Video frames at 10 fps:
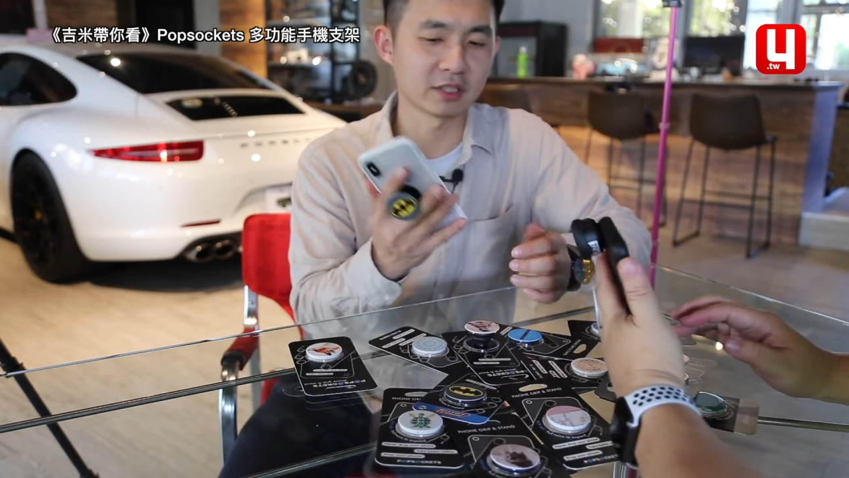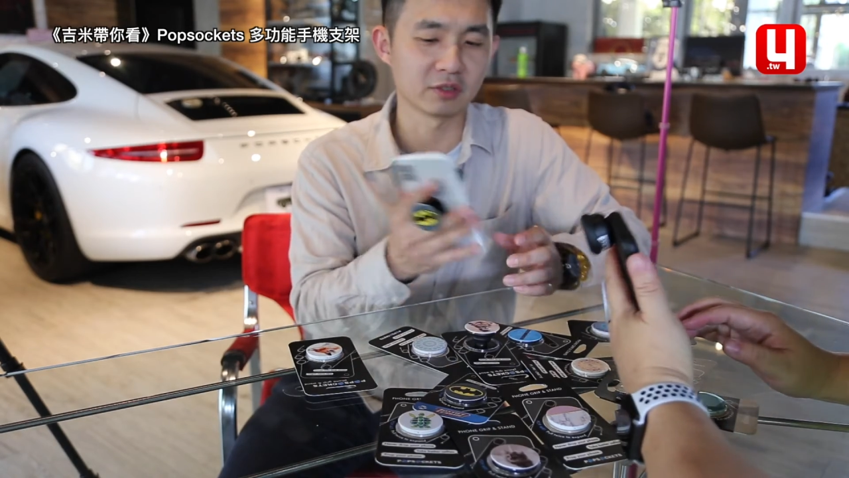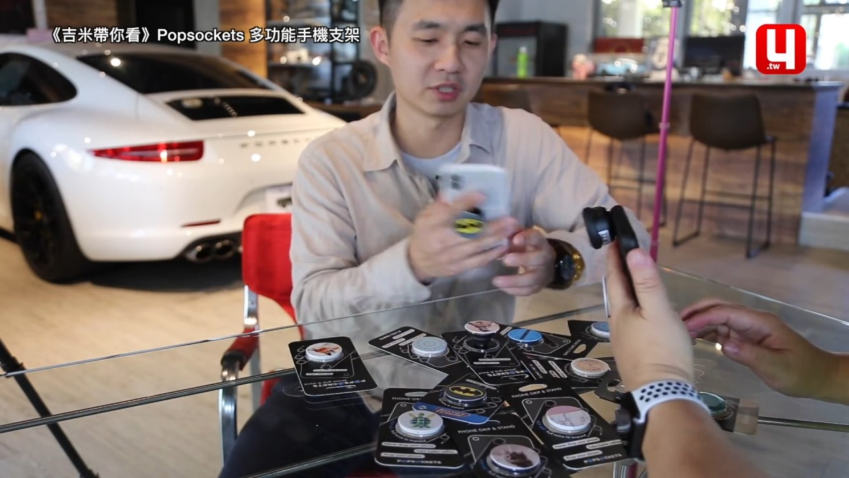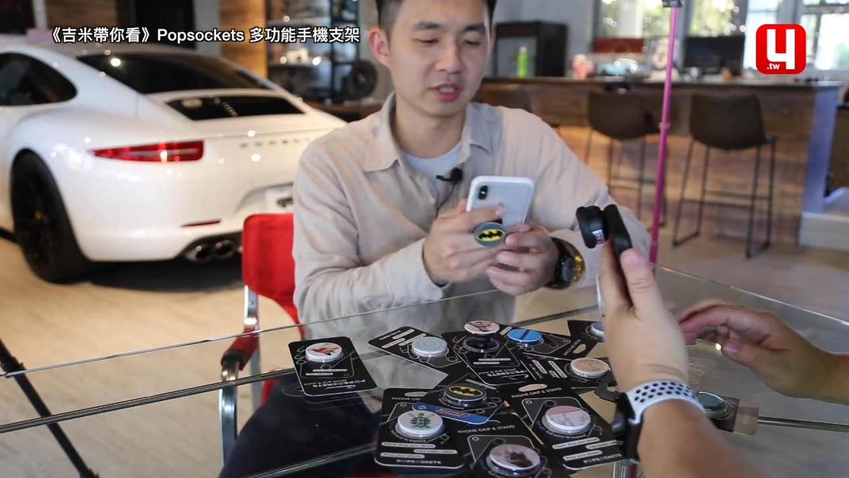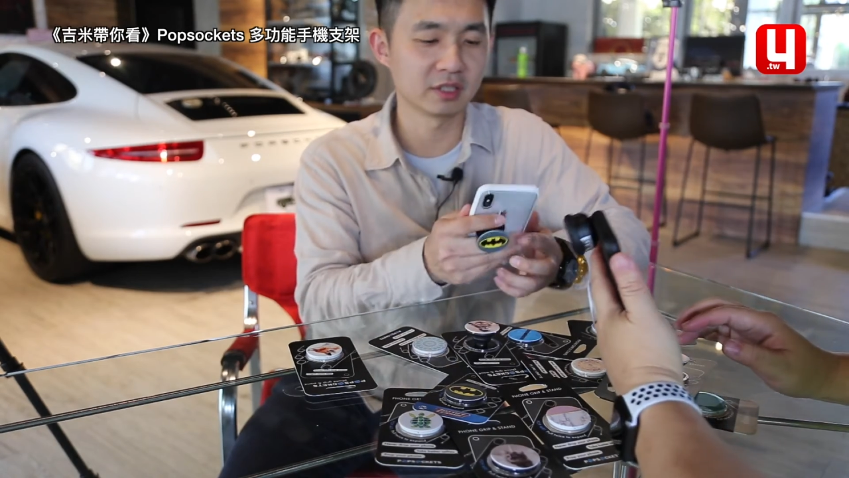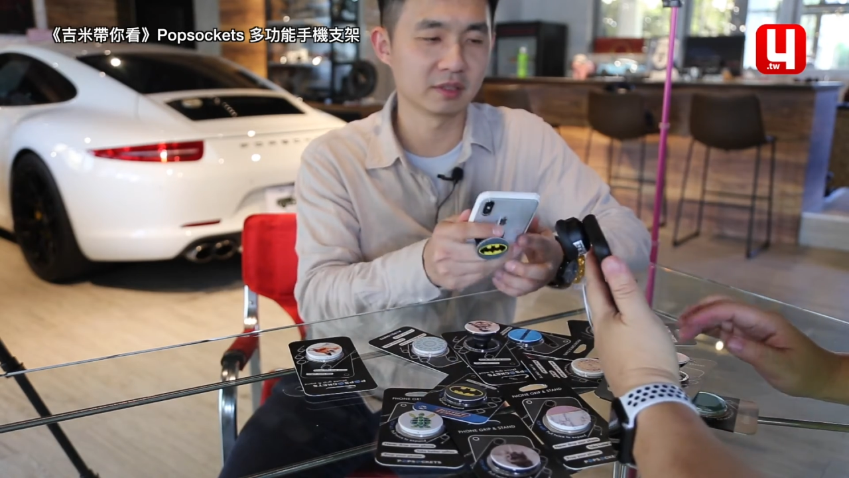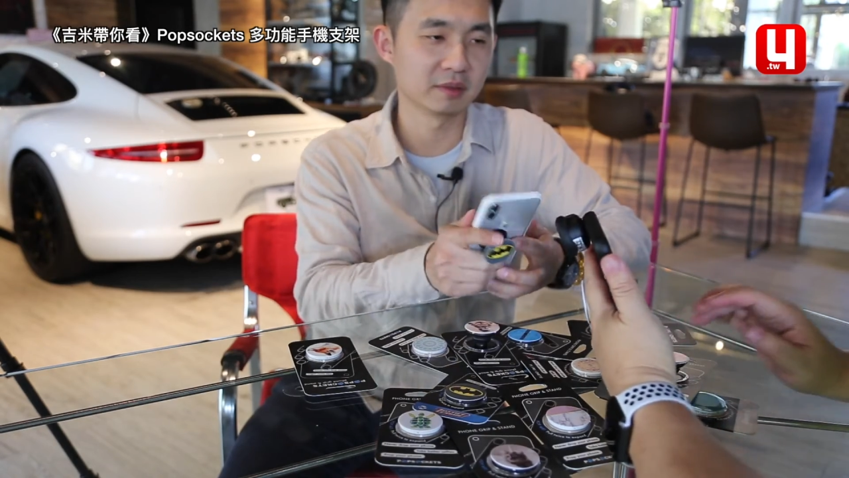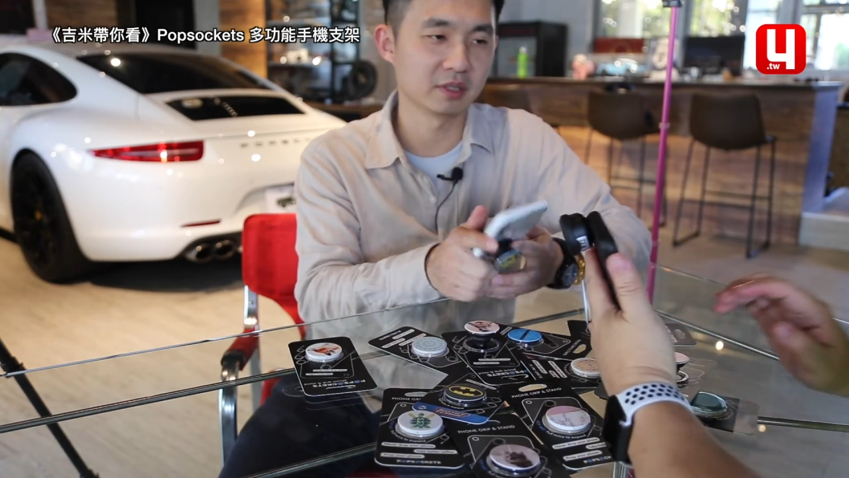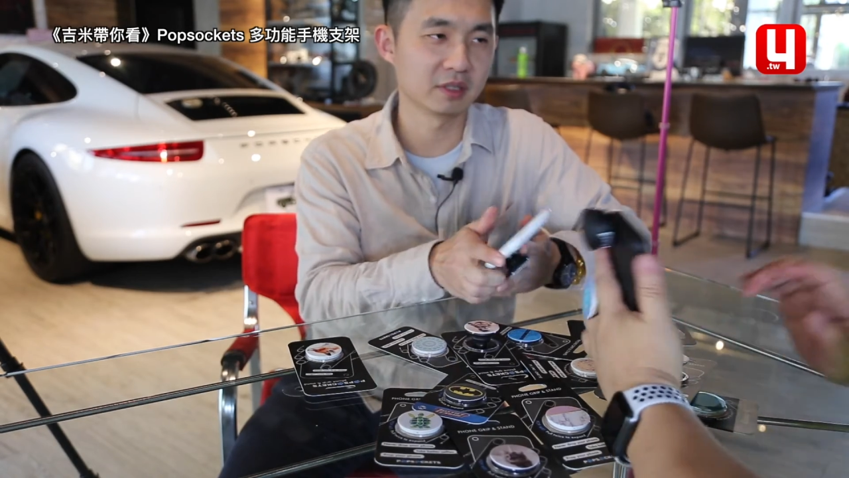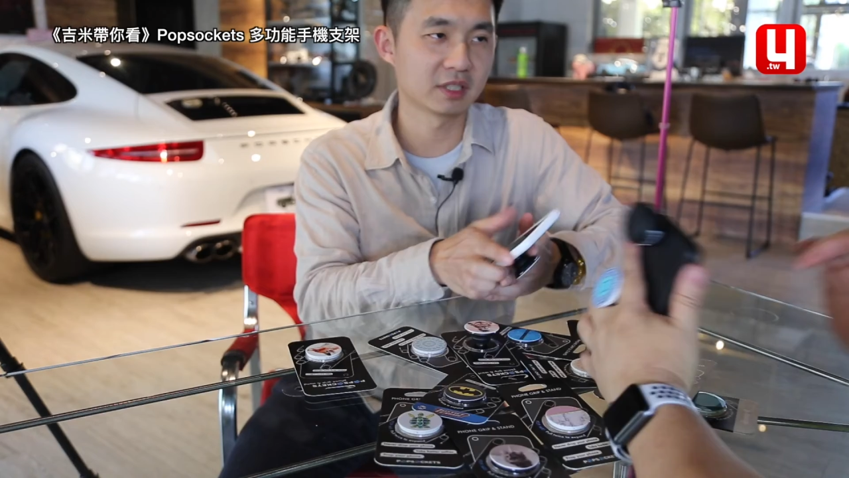手机了。对，
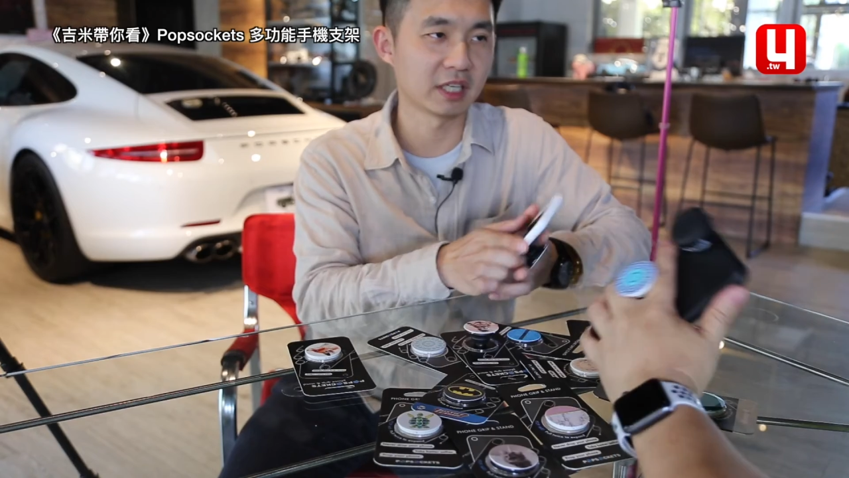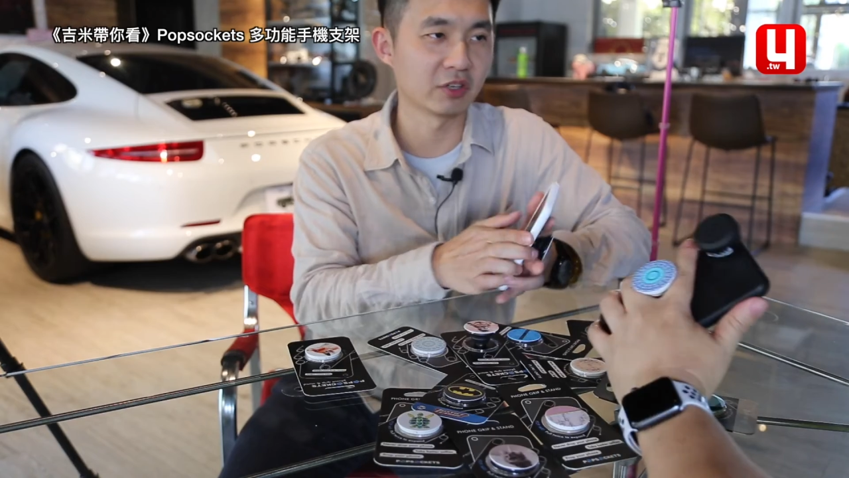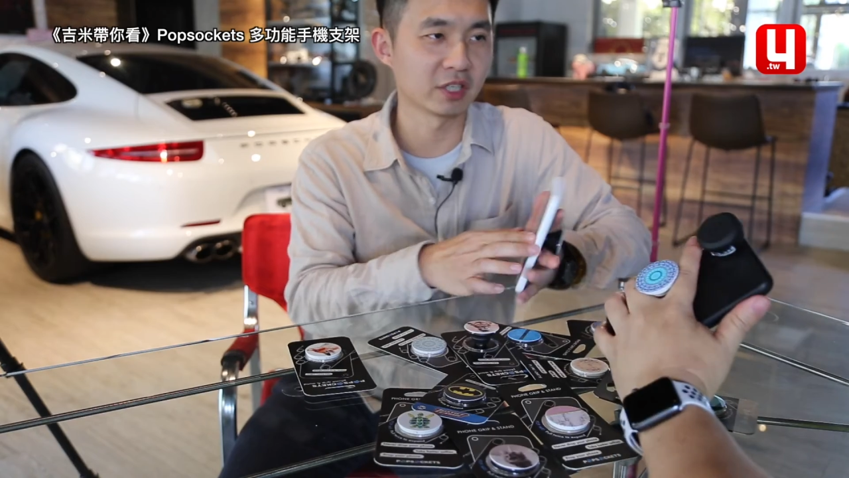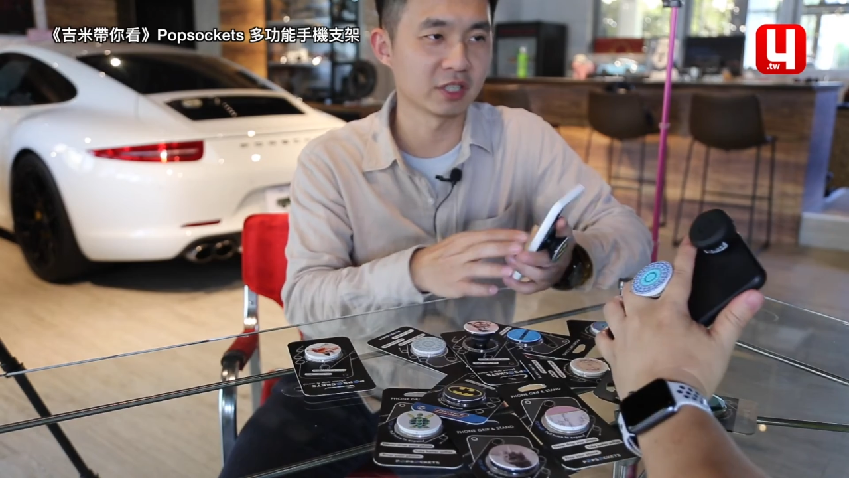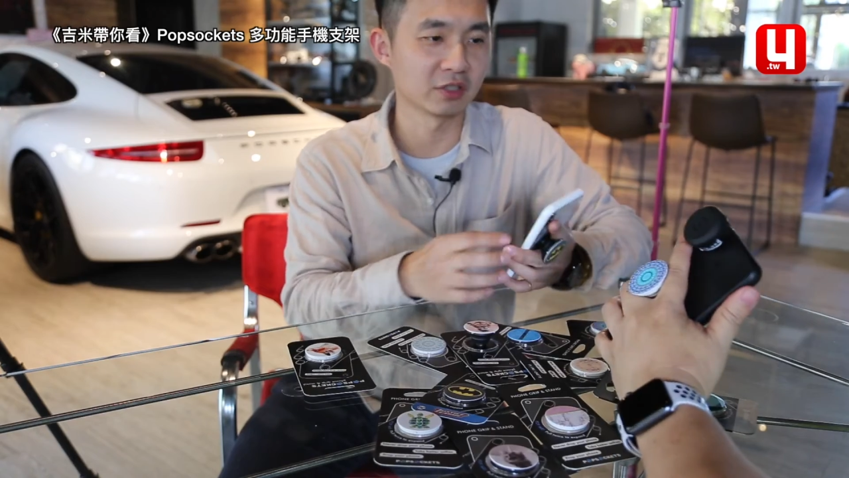然后少一个